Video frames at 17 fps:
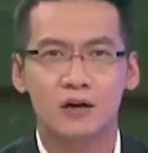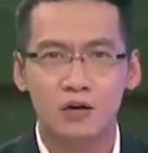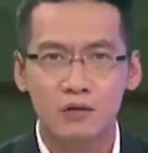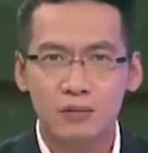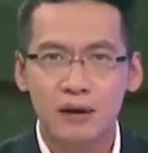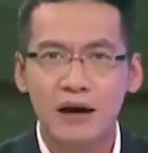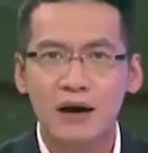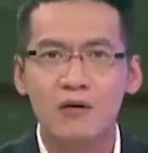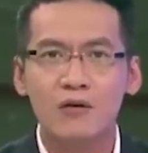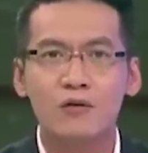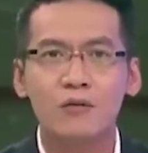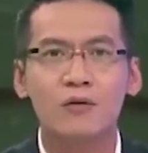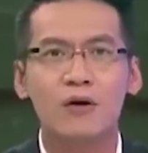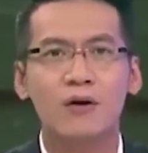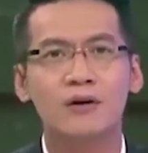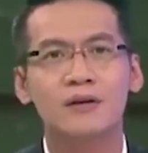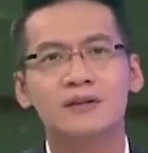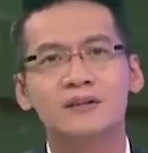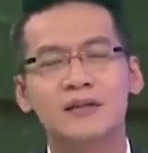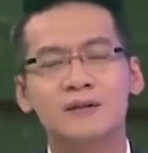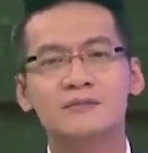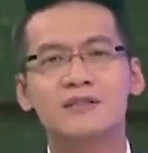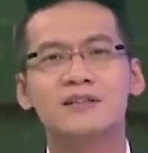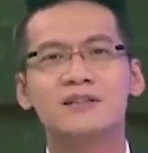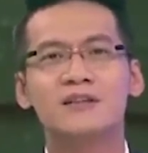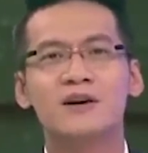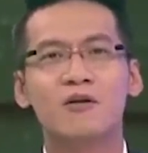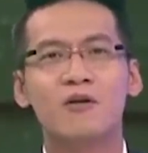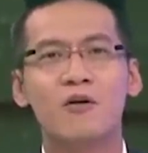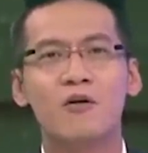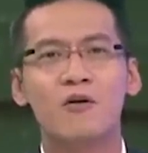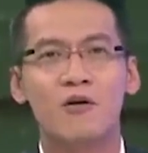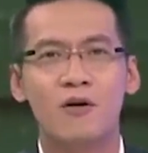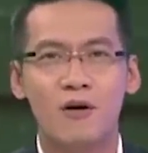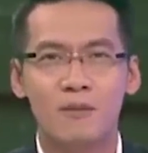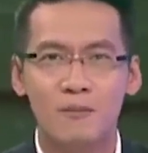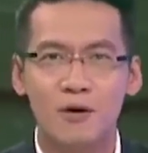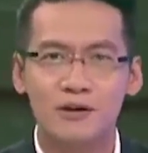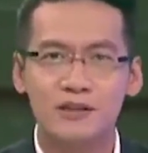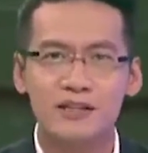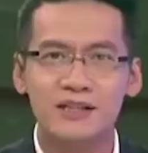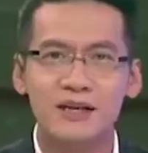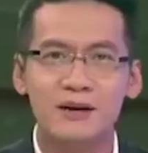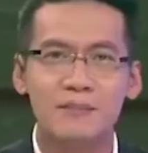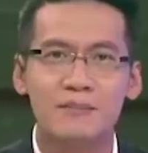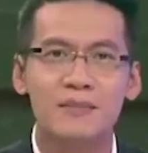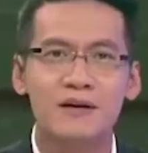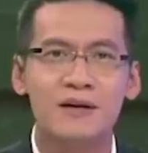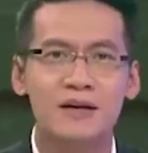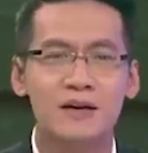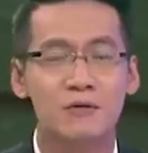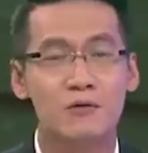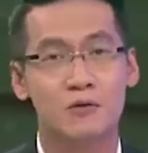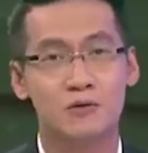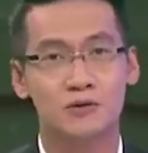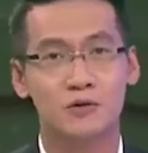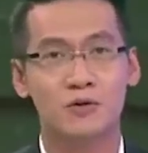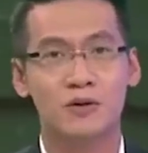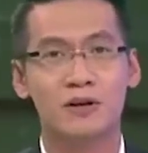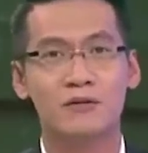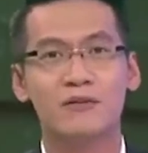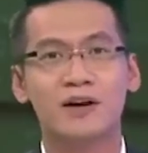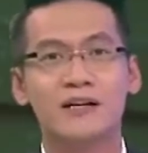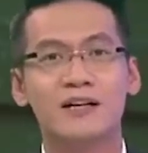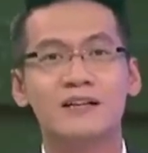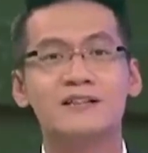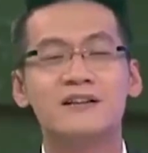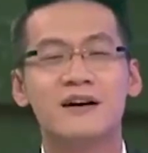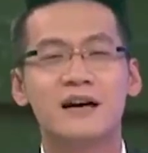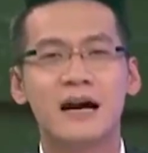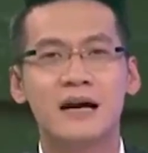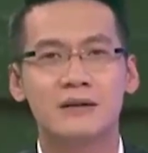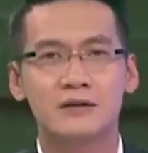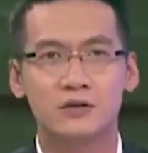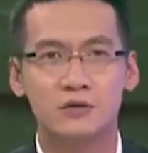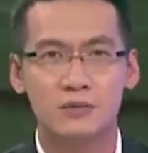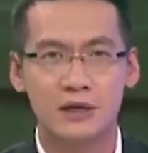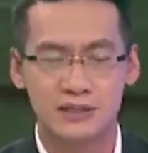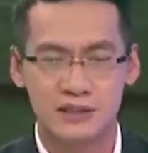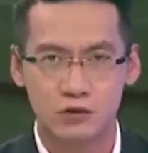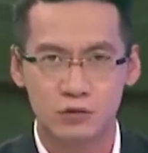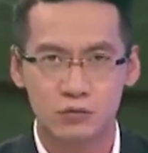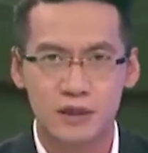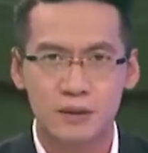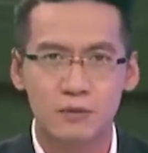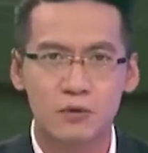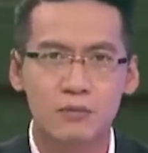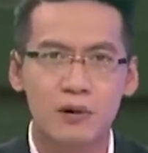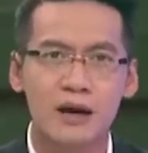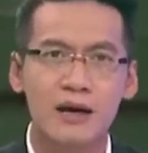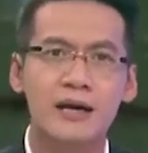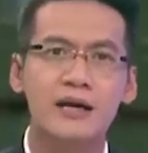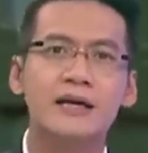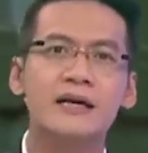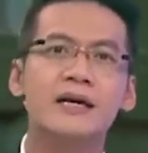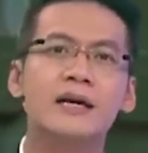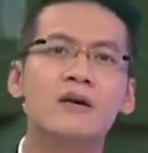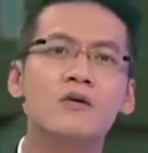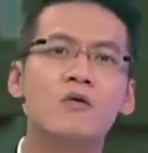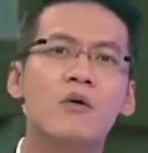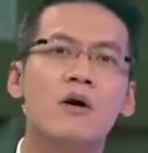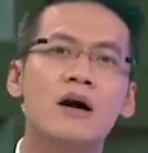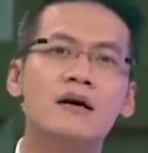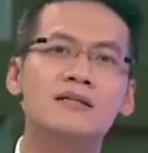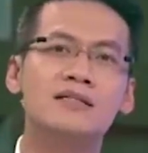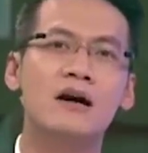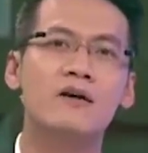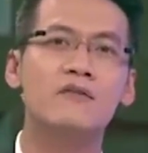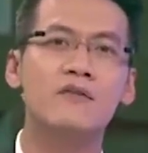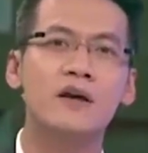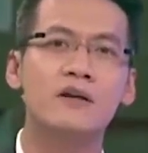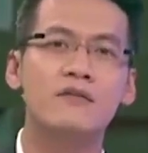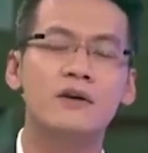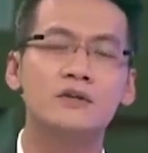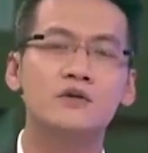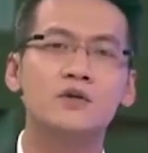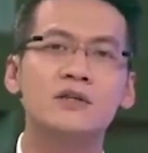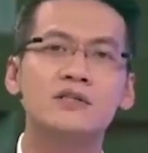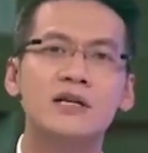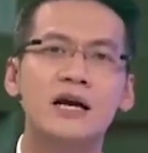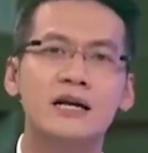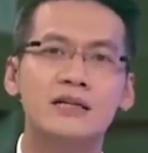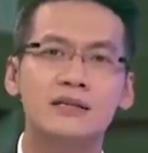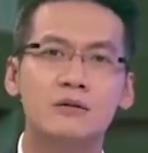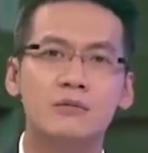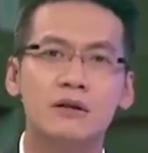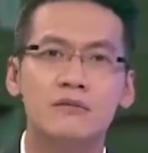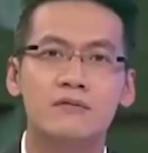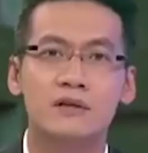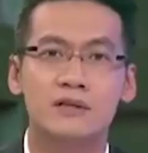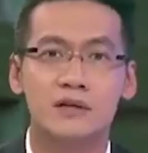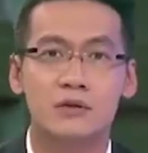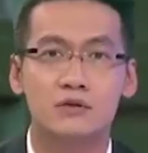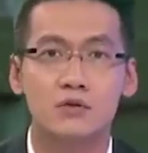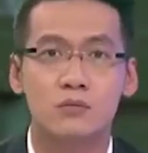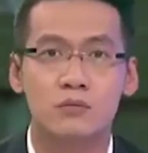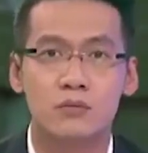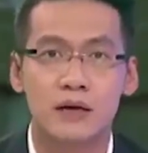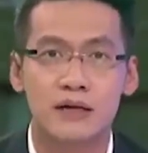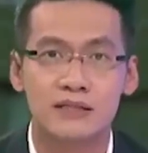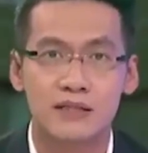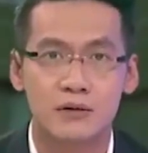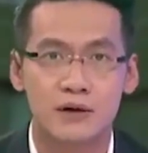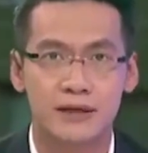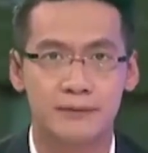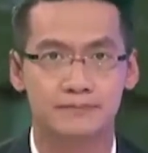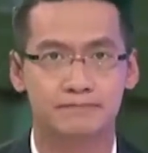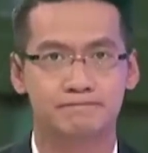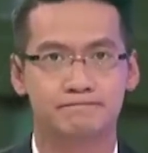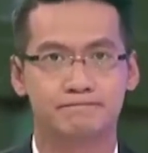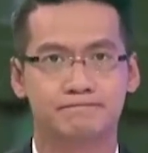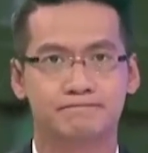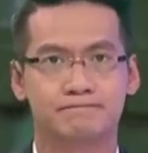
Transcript: lúc nào cũng nói chăm sự nhiều cô mọi trách nhiệm đều đổ dồn lên vai nhà trường cả chúng ta sẽ cùng tiếp tục lắng nghe ý kiến của các giáo viên và chuyên gia trong lĩnh vực giáo dục ngay sau đây